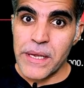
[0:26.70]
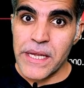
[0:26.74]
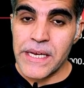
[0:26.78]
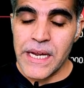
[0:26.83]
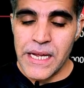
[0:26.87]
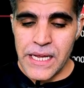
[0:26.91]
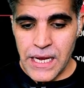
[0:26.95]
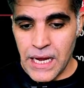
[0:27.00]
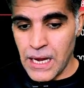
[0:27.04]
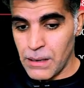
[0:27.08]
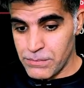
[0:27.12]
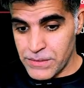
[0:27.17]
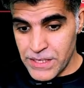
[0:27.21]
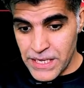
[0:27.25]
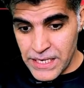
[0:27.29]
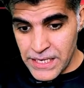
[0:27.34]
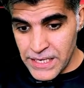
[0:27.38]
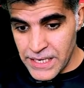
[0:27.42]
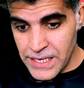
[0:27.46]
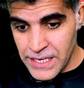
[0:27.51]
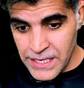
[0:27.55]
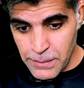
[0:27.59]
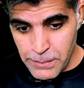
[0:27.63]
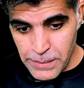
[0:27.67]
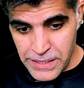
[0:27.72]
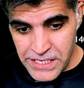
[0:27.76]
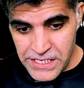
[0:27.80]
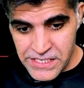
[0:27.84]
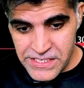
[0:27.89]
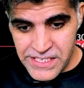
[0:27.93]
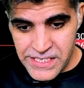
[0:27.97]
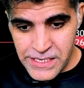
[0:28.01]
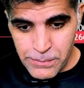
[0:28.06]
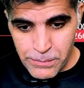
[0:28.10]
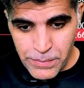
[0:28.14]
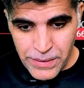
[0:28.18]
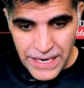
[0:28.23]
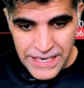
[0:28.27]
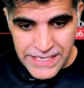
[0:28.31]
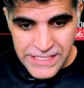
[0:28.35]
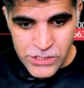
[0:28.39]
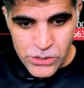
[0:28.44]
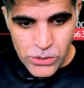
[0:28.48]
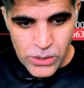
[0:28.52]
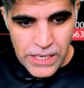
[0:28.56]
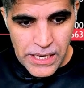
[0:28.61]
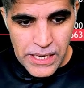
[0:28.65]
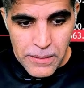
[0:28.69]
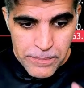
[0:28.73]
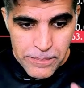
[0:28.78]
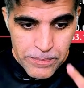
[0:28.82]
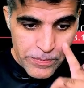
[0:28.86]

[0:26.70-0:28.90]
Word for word: हैं आप देख रहे हैं कि बीटीसी की प्राइस जो है